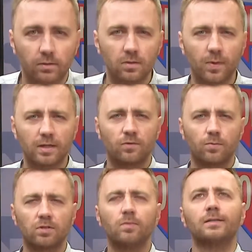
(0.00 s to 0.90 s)
Drodzy
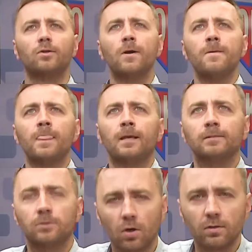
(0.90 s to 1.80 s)
Państwo, proszę bardzo,
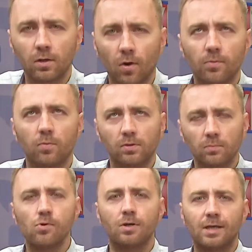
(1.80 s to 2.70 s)
co on robił, bo
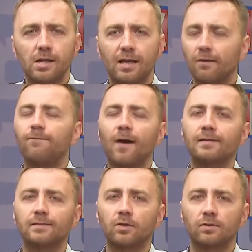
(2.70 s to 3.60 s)
to było kilka
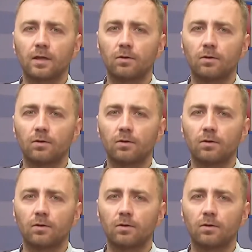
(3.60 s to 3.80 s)
faz jego